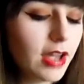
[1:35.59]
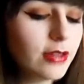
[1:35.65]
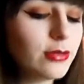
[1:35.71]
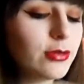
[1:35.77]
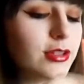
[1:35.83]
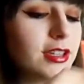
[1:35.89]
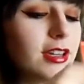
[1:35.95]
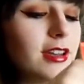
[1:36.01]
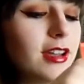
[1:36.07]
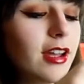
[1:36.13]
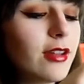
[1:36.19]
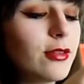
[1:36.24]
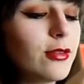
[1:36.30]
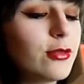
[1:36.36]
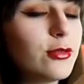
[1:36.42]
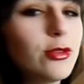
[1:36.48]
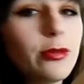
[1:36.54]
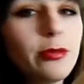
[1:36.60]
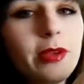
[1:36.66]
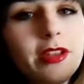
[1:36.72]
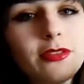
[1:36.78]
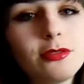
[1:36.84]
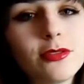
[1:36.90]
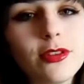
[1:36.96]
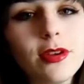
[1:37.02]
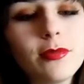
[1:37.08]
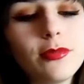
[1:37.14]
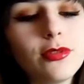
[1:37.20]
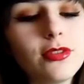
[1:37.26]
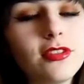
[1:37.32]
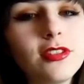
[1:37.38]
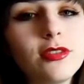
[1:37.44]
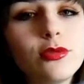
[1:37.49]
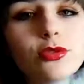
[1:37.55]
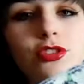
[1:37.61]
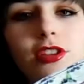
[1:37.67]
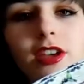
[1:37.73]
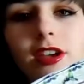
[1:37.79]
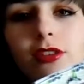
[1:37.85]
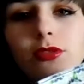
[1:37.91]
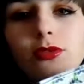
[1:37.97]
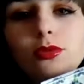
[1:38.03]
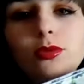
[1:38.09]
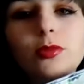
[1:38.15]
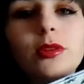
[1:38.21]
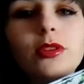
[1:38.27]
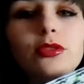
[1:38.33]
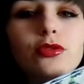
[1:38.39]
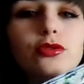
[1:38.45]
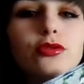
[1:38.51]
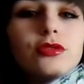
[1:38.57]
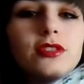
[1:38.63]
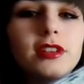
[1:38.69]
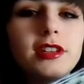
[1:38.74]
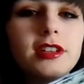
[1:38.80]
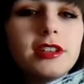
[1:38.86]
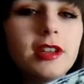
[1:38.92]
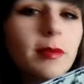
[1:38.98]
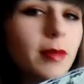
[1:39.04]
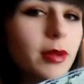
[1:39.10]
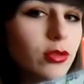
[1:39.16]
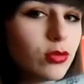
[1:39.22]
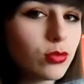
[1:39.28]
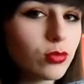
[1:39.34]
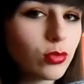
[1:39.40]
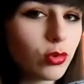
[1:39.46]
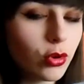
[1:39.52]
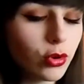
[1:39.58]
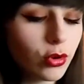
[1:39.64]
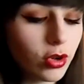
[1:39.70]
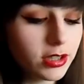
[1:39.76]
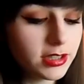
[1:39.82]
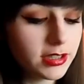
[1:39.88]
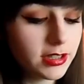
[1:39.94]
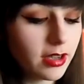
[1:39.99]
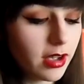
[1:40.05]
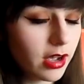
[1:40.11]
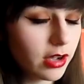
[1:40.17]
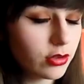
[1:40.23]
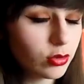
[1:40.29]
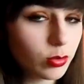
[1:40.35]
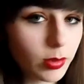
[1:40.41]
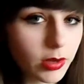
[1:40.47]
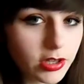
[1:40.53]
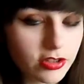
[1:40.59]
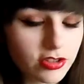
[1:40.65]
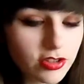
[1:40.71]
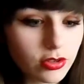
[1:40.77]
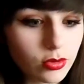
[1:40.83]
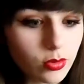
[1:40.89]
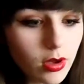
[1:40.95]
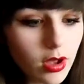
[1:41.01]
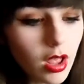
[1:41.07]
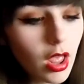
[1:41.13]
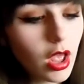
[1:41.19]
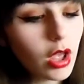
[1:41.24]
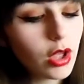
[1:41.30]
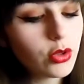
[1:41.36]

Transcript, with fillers: Donc il y a deux masques comme ceci de chez Action parce que je sais qu'il n'y a pas tout le monde encore qui a un Action près de chez soi.